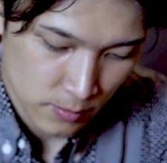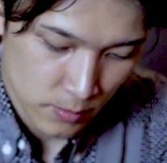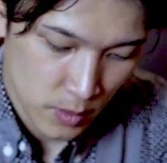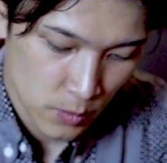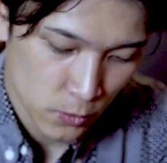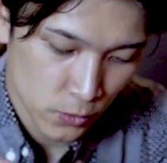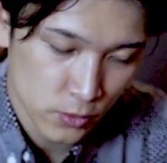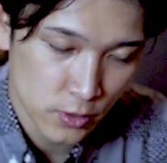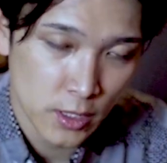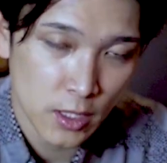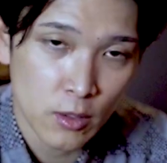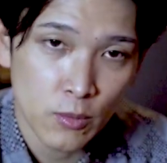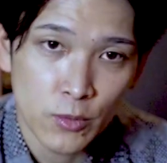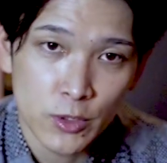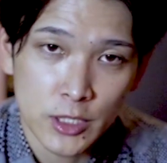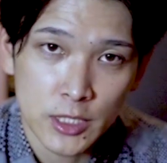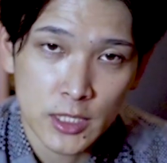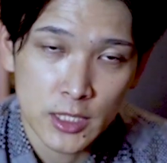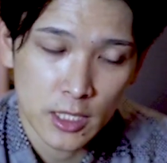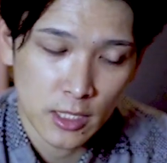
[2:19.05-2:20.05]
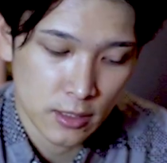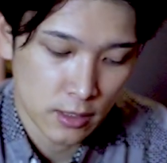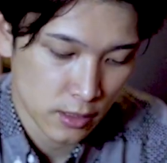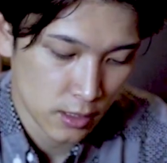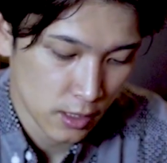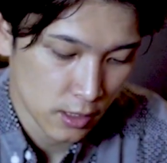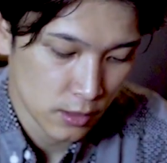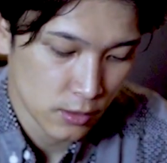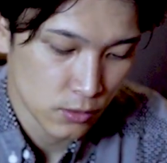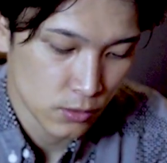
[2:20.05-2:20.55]
まあ、僕が主に使っ
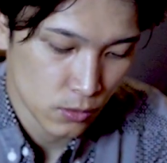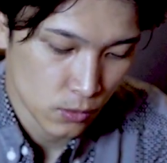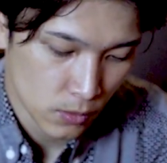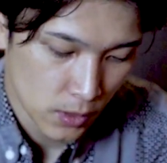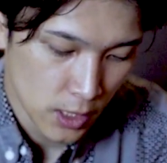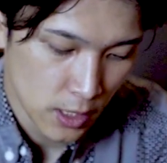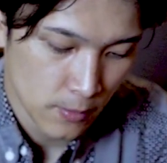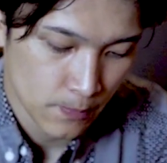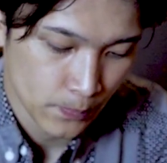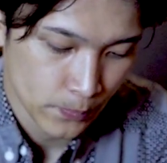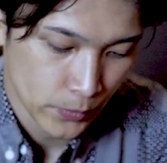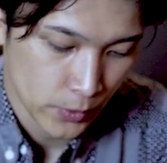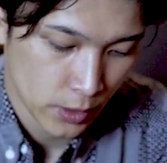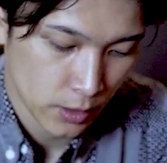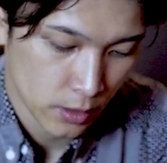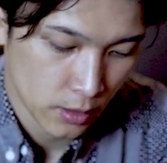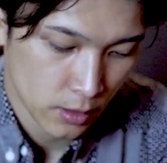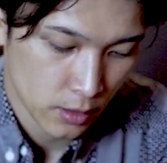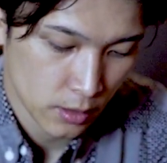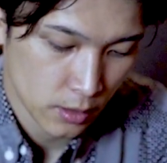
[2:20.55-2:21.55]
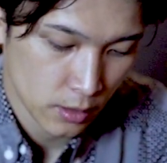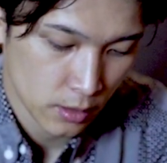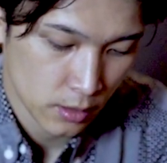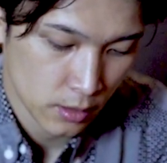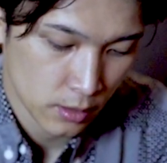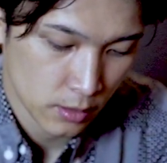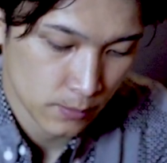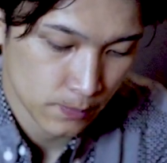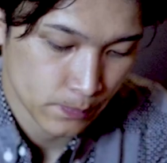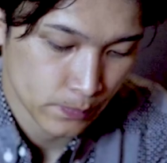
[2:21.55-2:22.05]
ているのは、
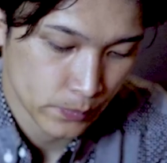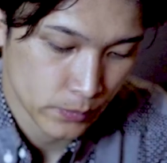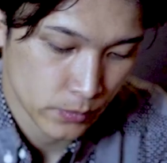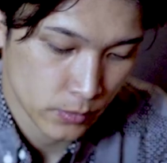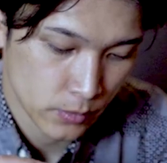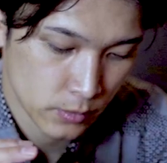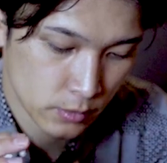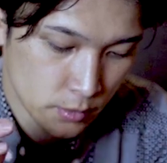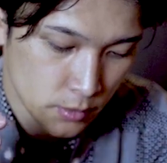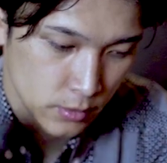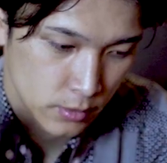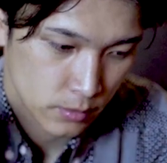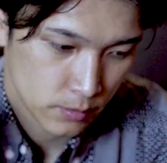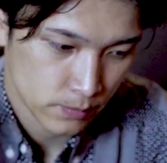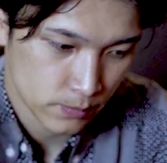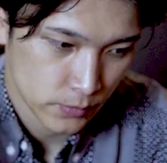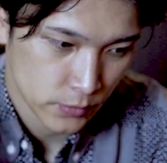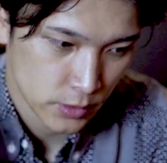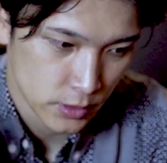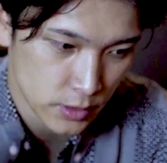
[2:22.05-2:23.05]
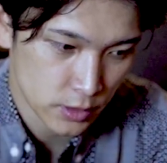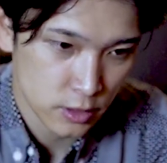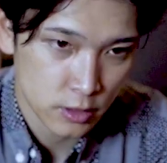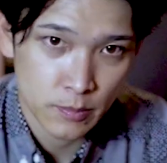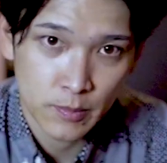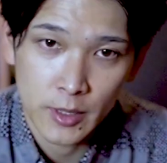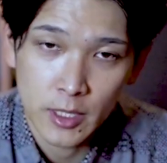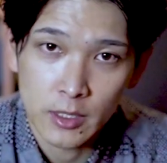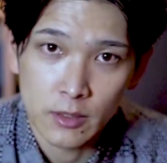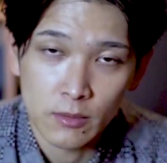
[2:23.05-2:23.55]
えー、
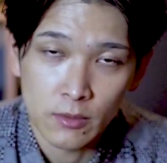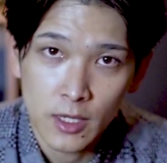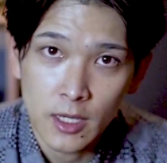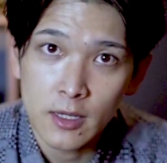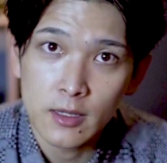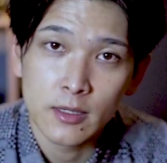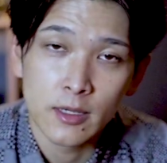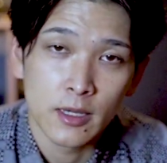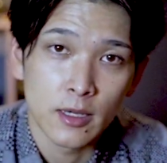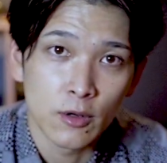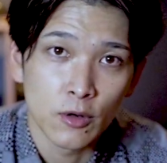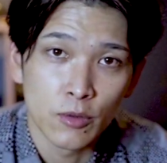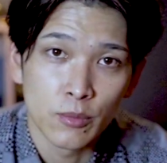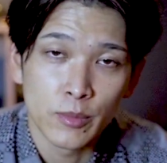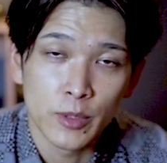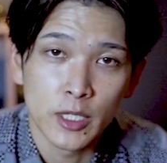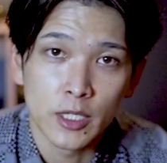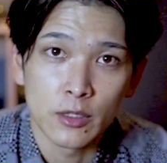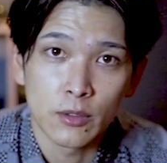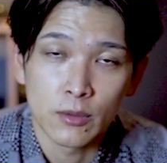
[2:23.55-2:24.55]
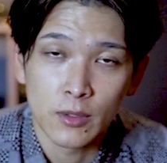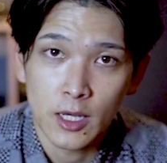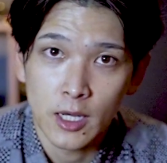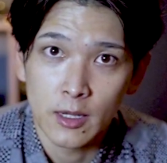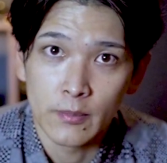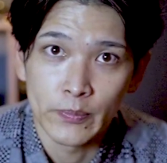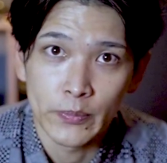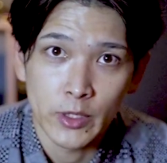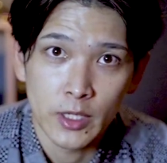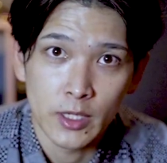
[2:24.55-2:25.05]
スーパーとか、えコンビニとか、